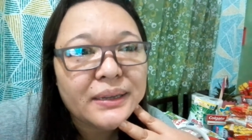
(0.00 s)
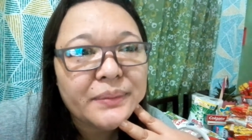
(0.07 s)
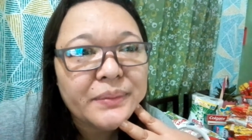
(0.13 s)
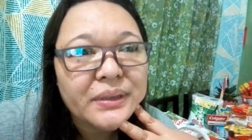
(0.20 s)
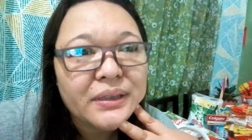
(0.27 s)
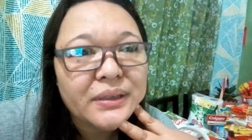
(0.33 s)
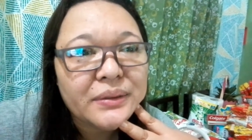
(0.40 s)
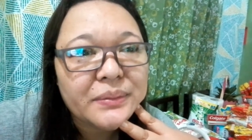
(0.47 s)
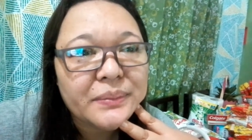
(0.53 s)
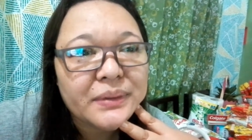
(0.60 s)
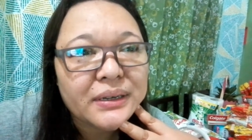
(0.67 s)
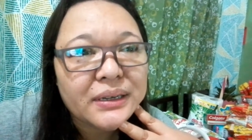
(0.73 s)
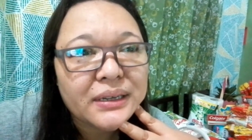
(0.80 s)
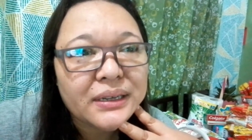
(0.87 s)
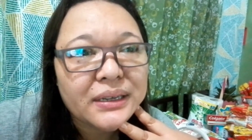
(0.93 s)
namin yan yung
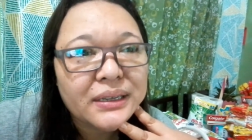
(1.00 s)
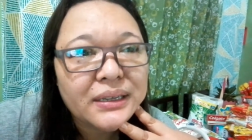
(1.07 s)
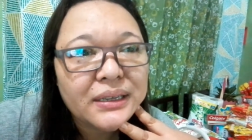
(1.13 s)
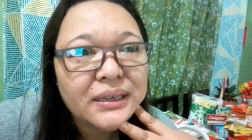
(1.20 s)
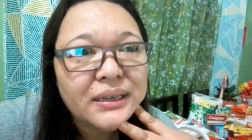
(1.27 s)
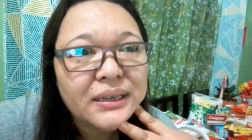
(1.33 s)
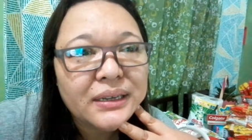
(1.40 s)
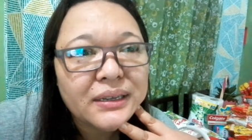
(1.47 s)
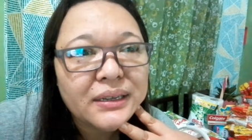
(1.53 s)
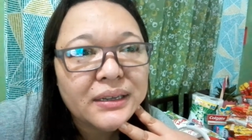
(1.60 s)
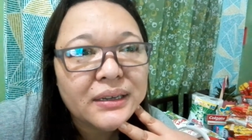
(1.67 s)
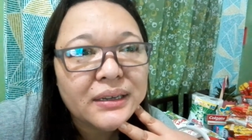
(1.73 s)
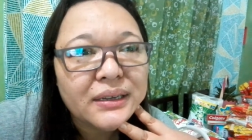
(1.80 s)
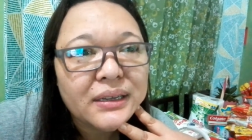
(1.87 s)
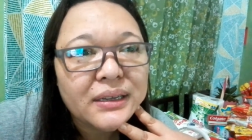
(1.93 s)
mga ganyan,
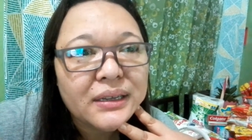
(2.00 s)
na